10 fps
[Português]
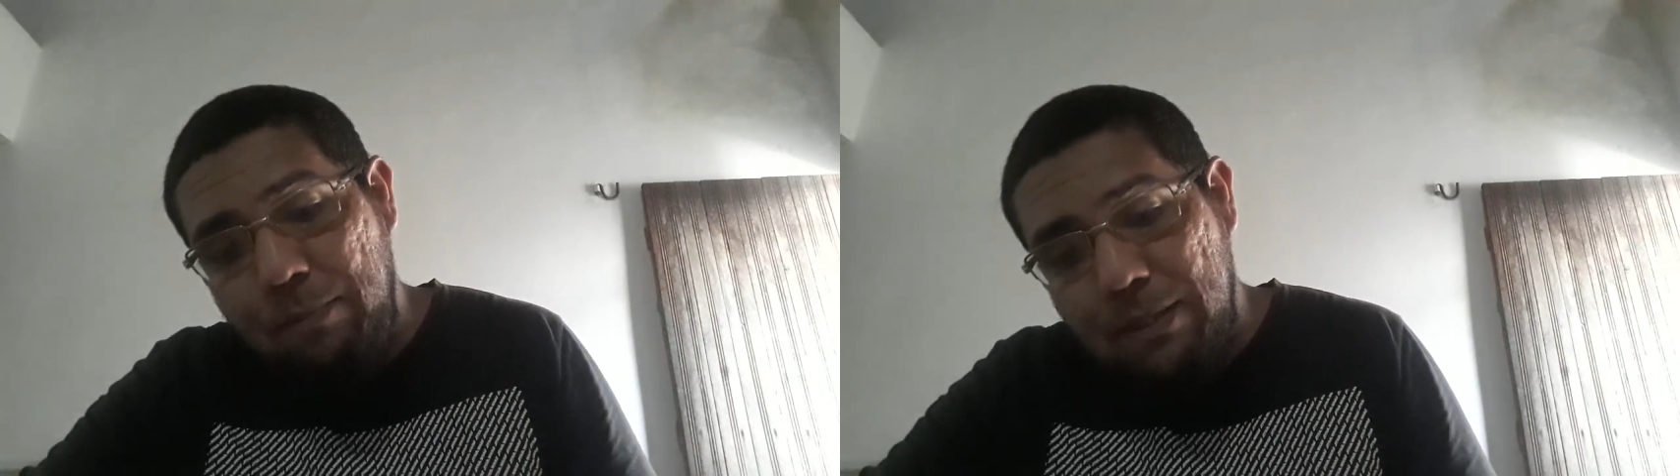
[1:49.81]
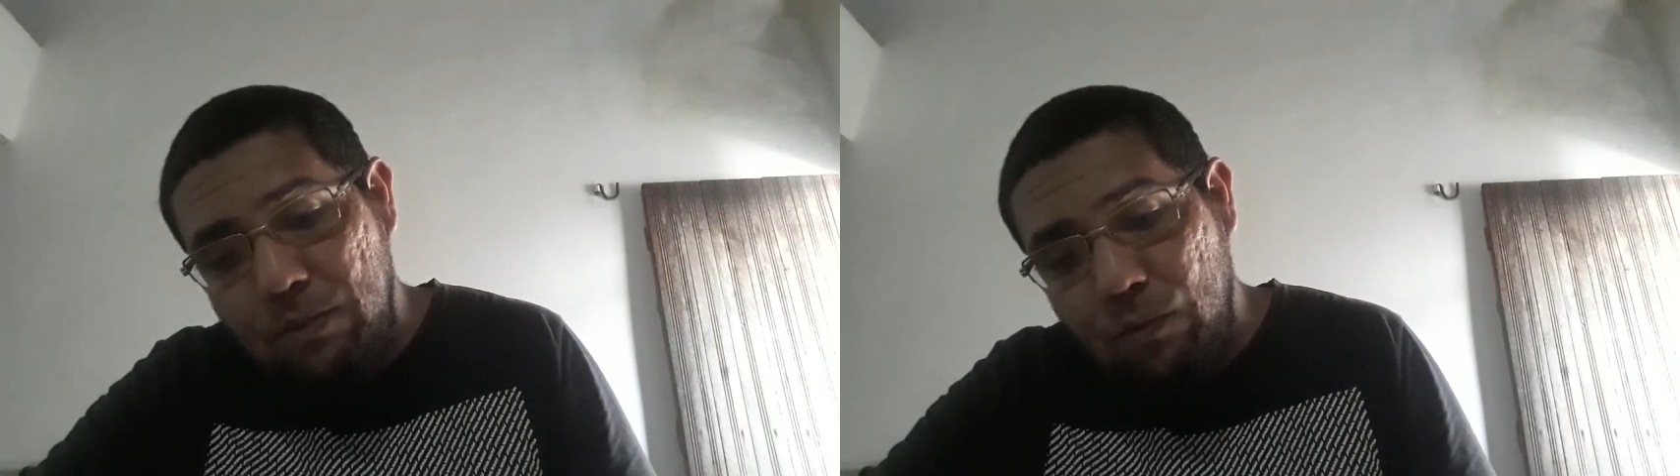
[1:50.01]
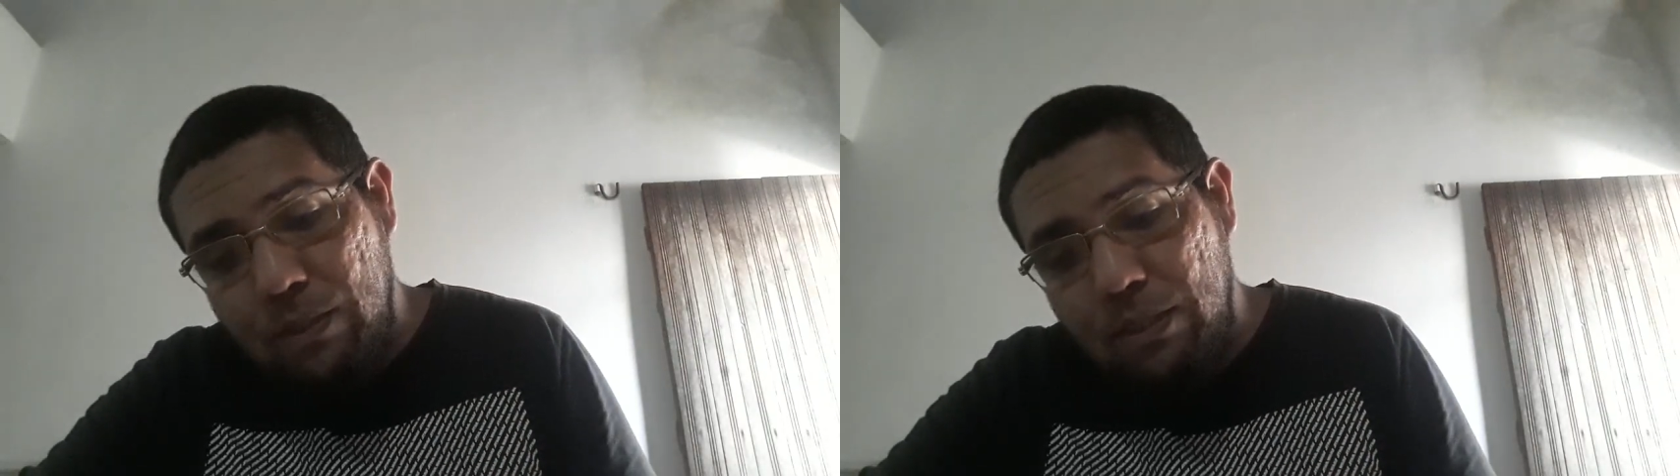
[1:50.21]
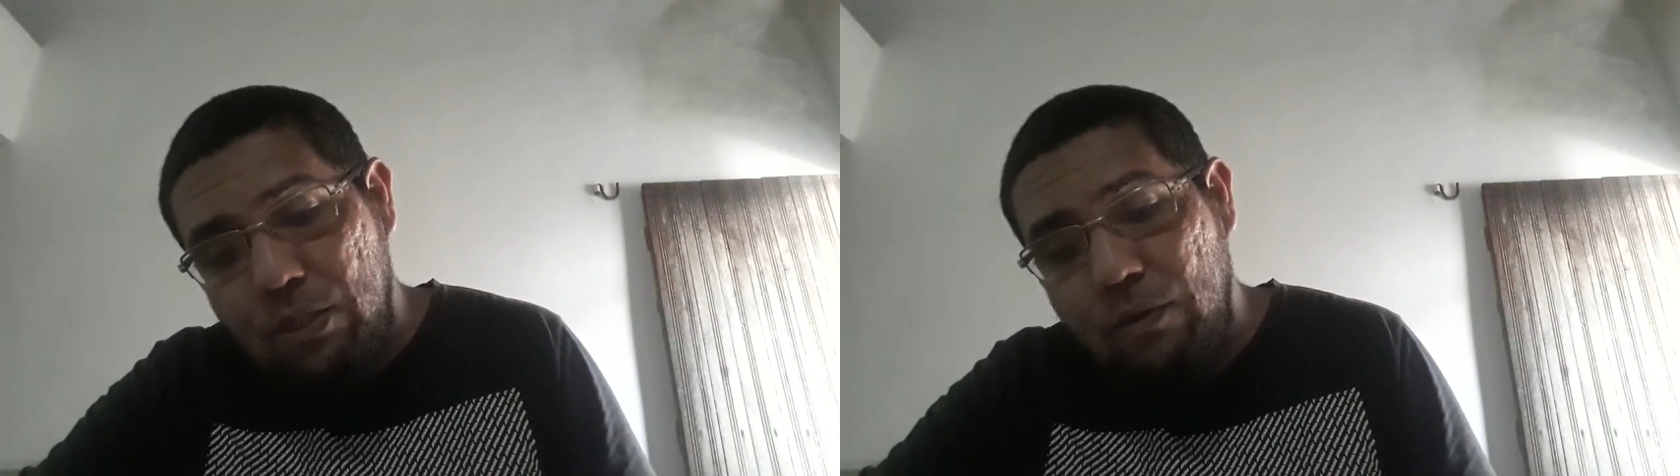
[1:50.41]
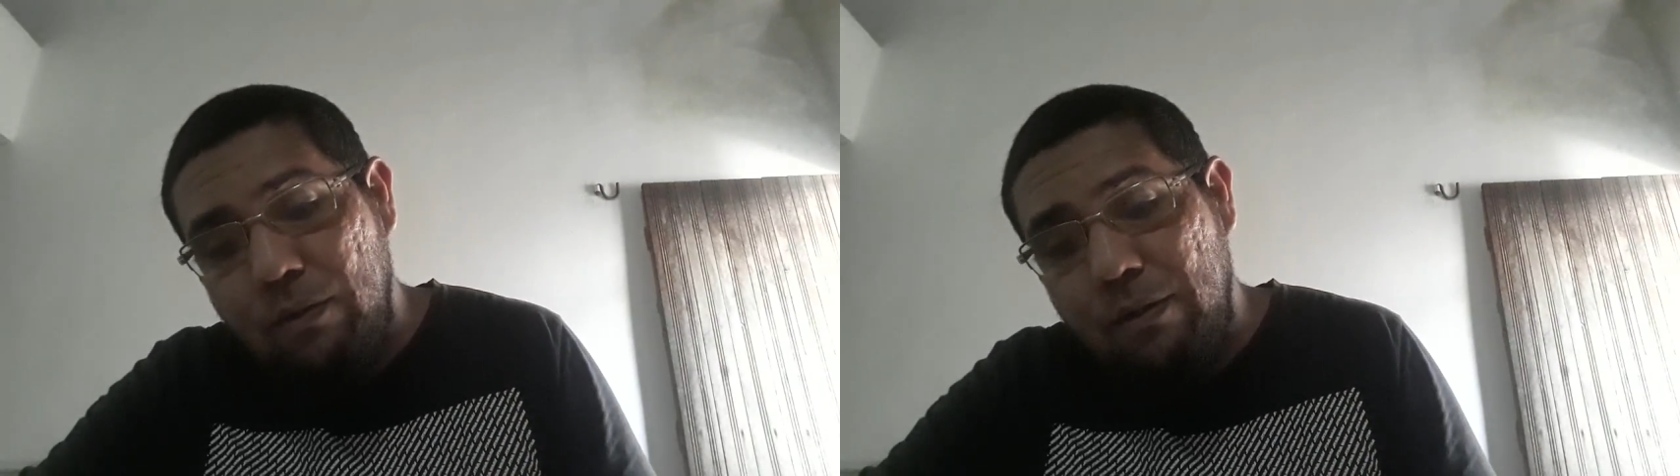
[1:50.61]
pessoas que
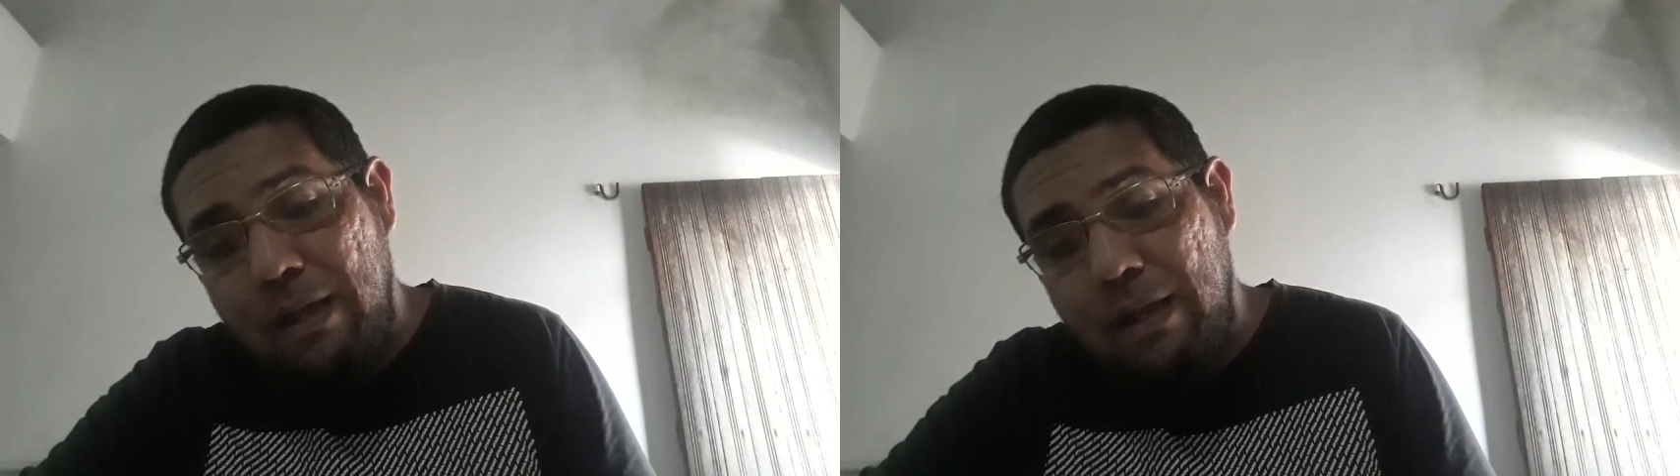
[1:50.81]
estão